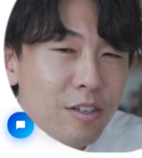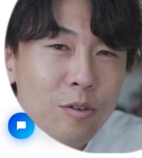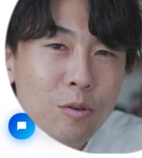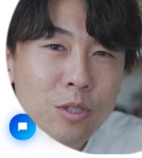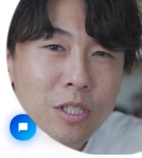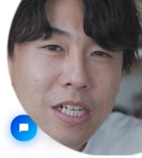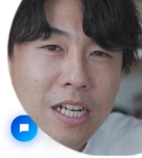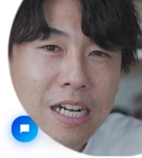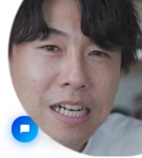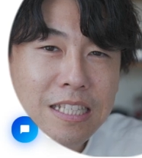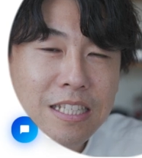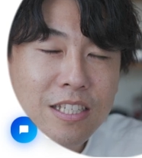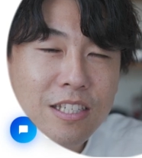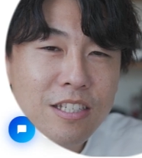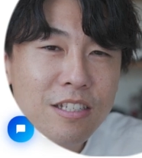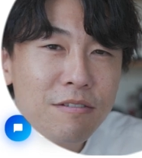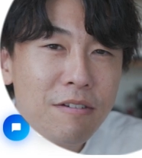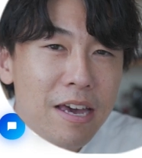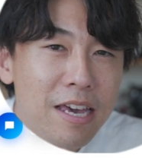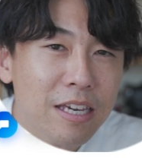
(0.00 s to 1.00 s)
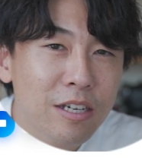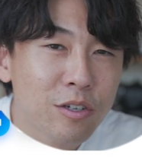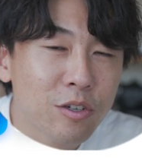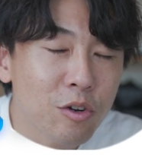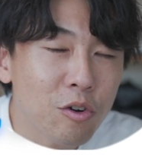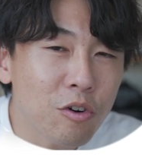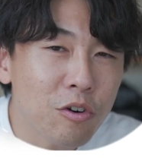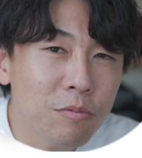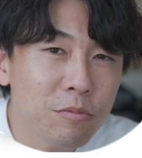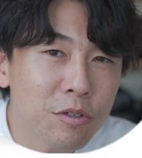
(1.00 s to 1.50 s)
こちらが 2way
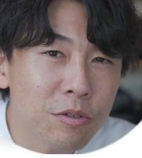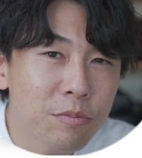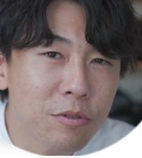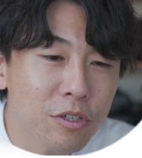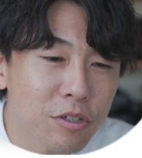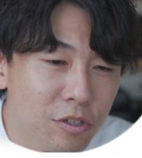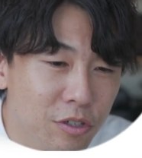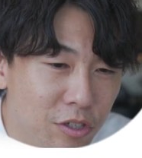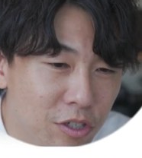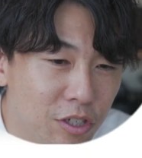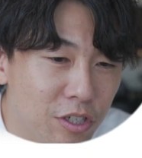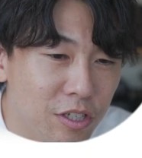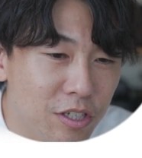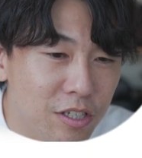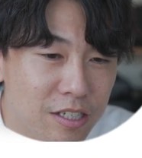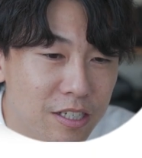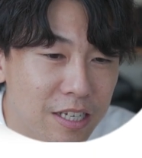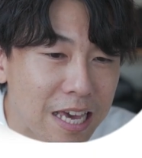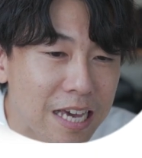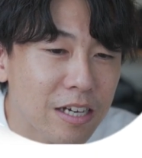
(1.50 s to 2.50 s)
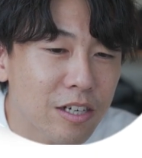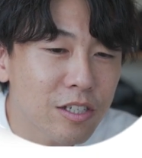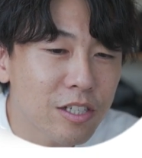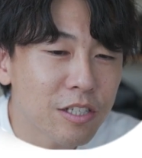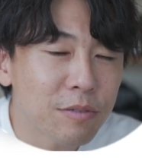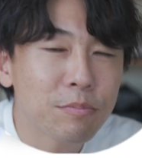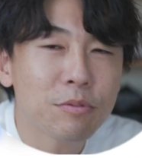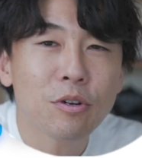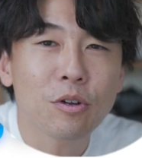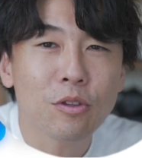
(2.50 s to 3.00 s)
Chromebook
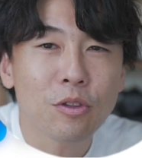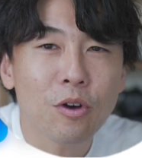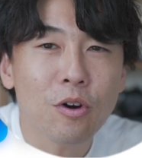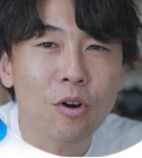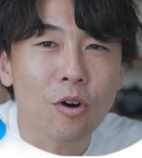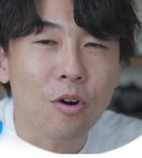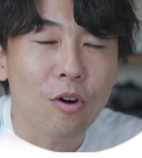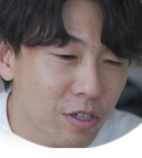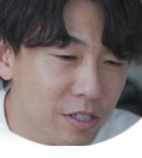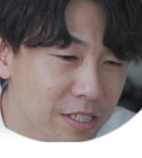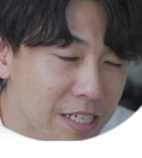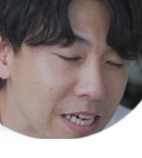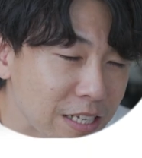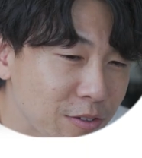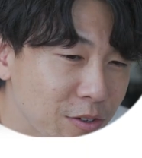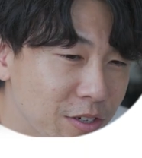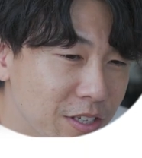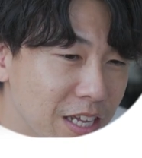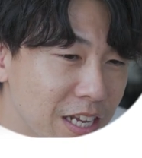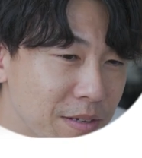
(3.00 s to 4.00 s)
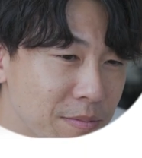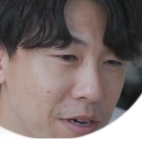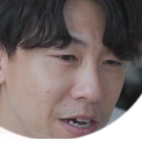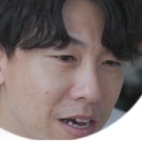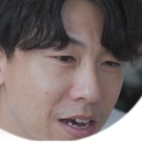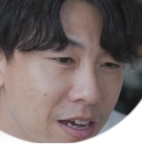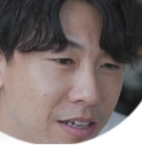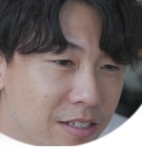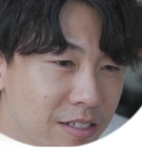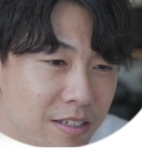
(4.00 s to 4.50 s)
X Pro のサイトになり
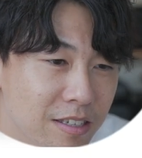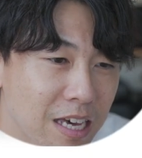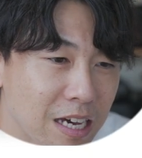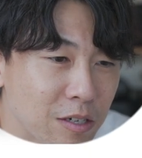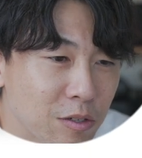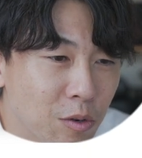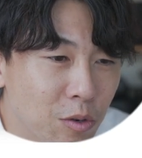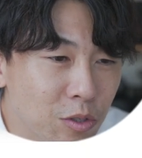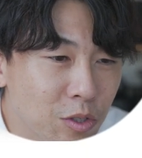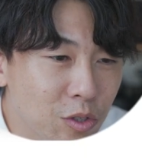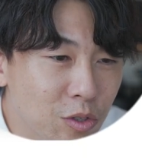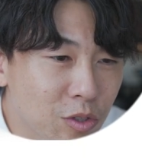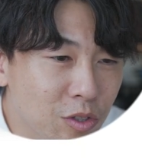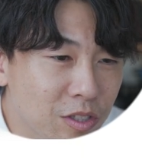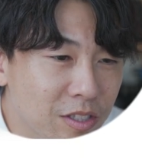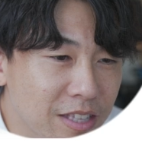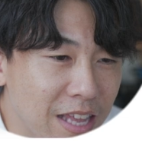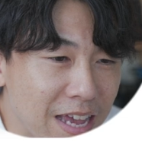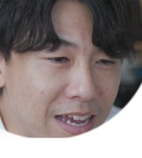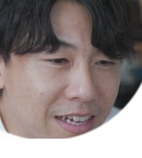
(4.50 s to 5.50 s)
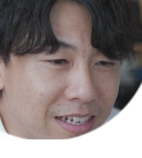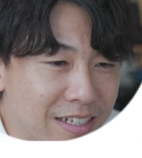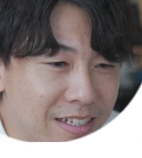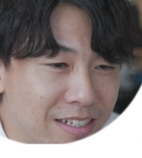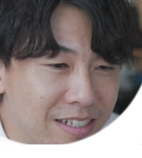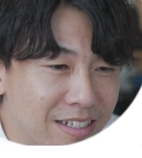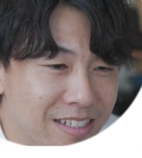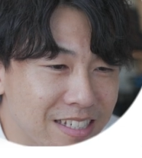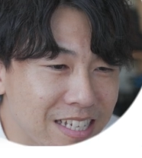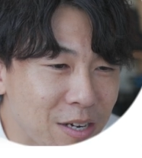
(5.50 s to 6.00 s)
ます。
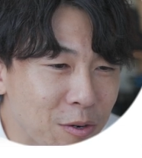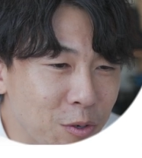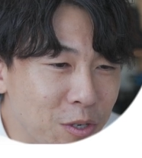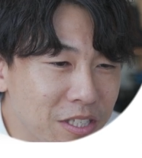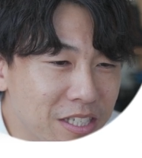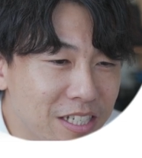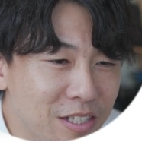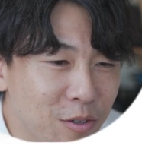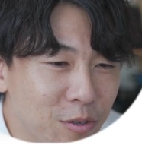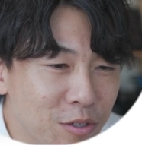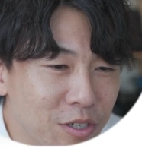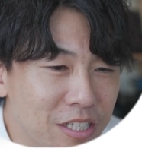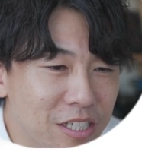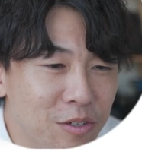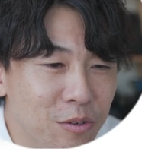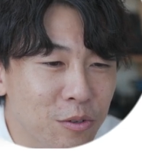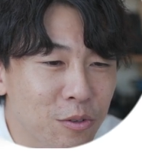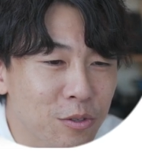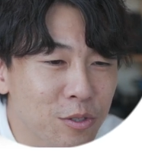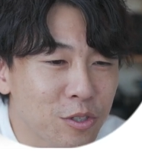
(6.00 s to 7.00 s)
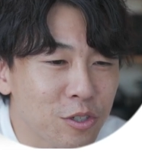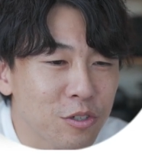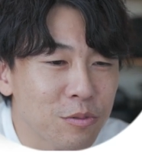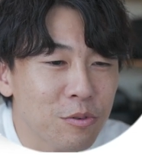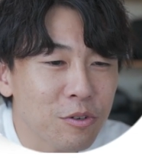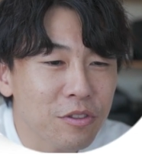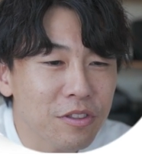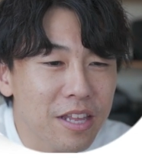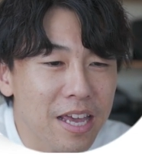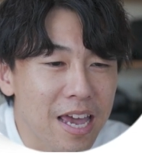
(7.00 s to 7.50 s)
150.01ドル以上の注
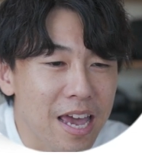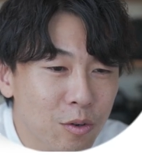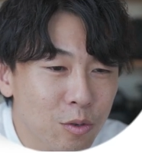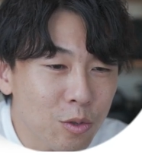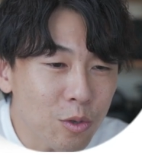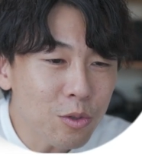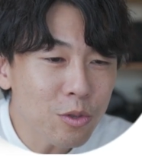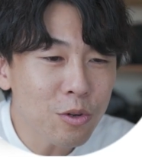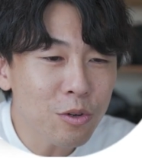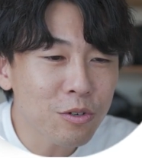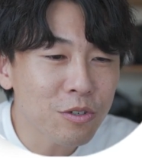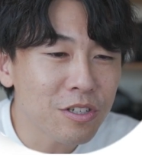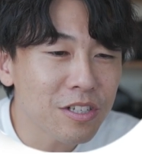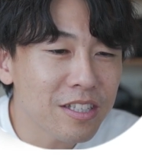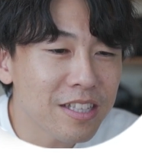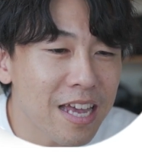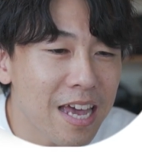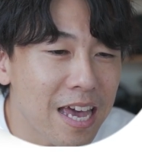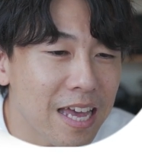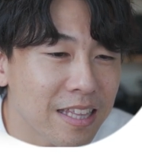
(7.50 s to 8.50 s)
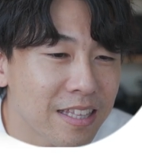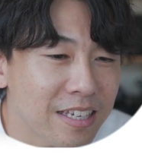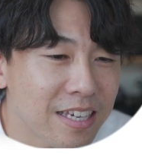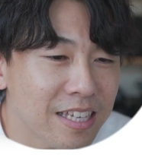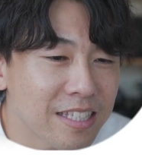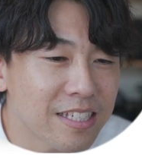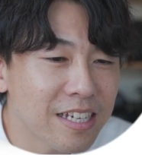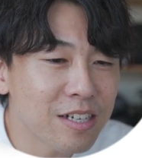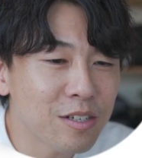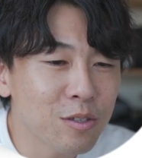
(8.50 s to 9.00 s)
文で、ほとんどの国で
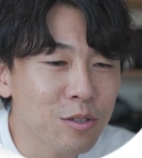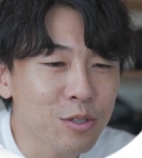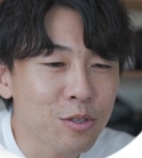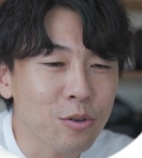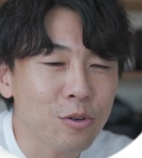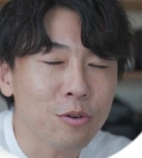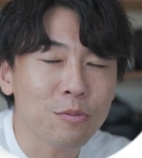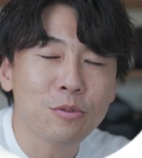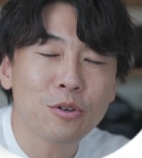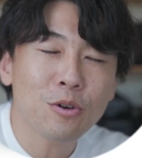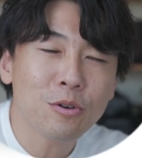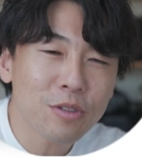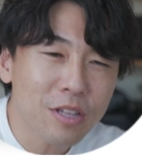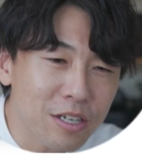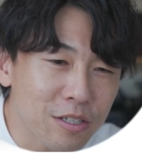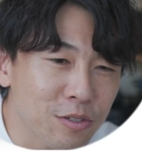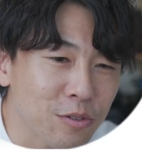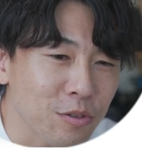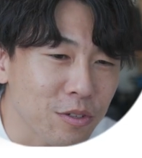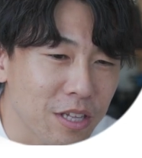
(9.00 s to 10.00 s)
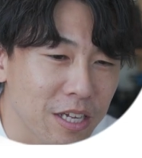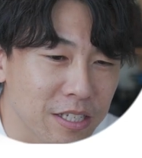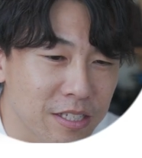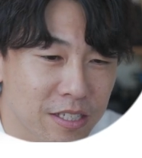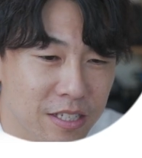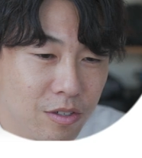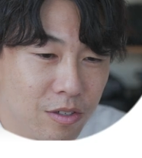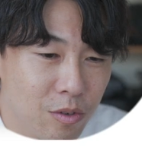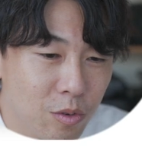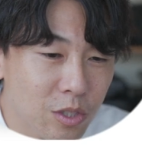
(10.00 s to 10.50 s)
DHL の送料無料になるそうで
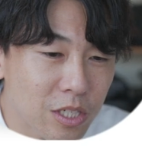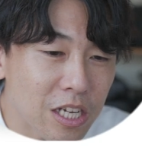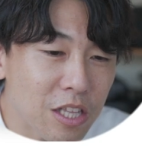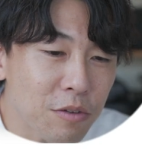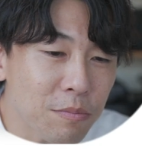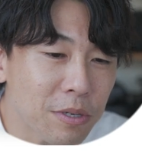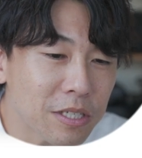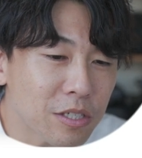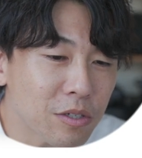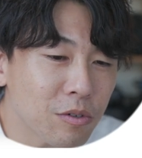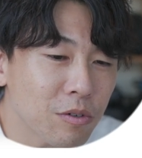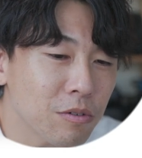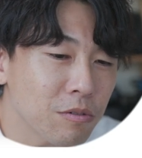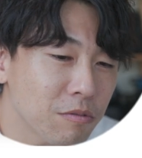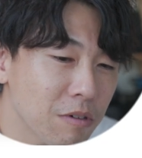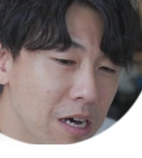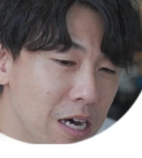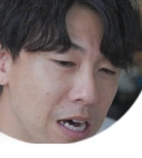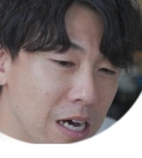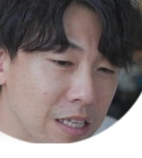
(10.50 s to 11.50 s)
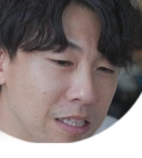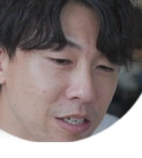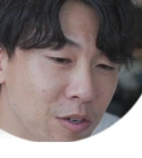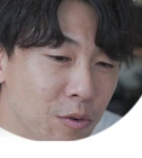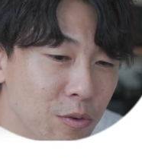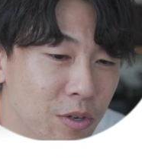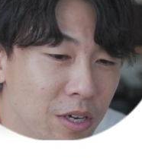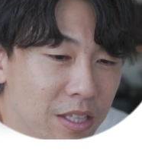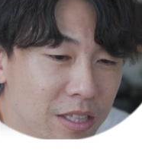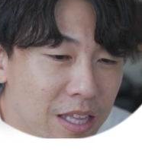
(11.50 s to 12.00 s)
す。こちらのパソコンは日
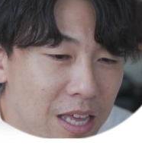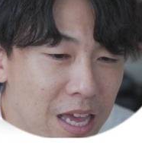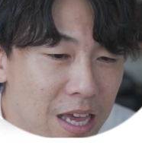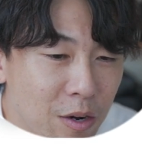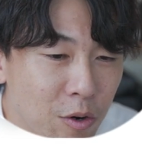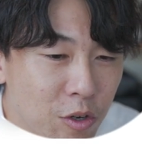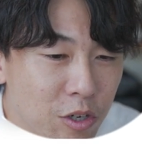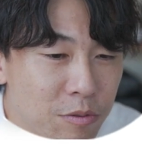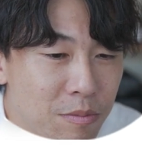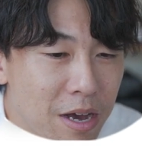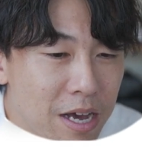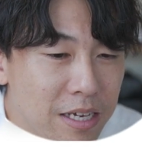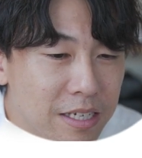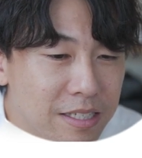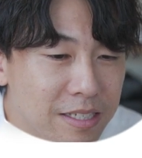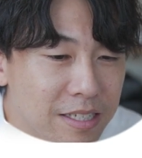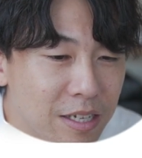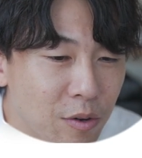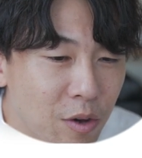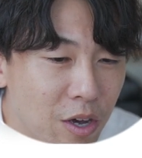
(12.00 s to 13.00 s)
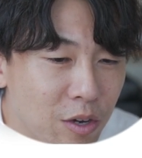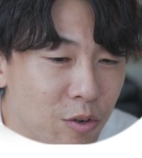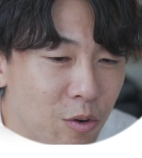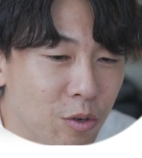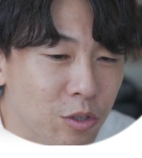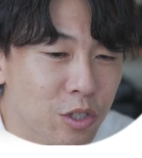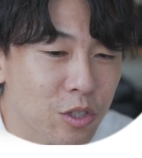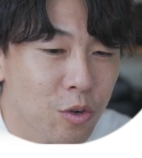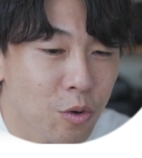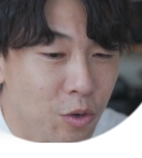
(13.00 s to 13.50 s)
本円で
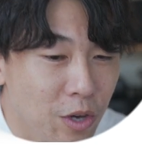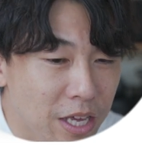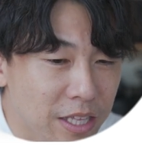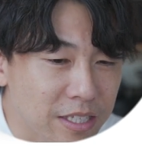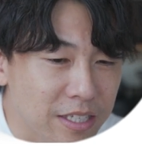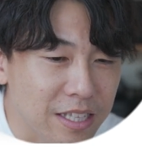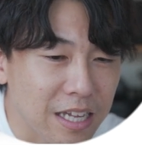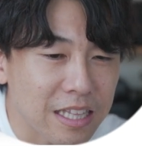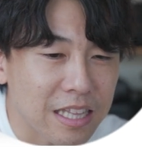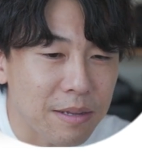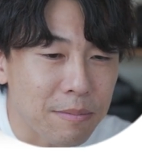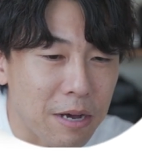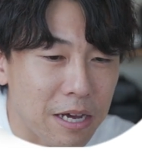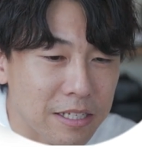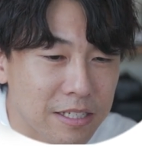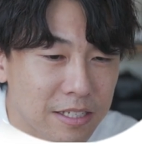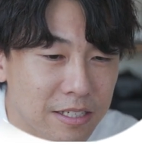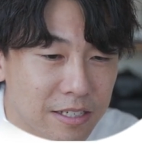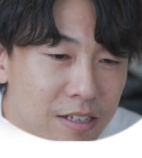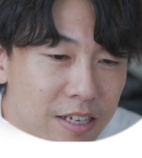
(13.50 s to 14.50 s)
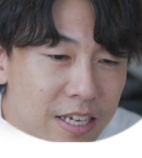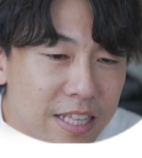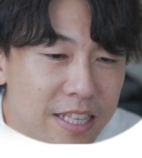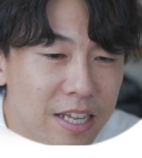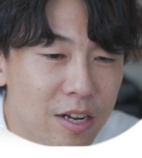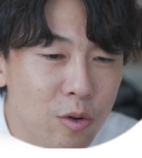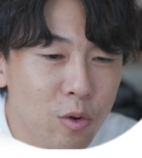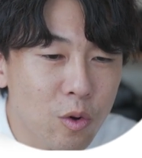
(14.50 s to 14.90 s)
61,566円になってます。インテル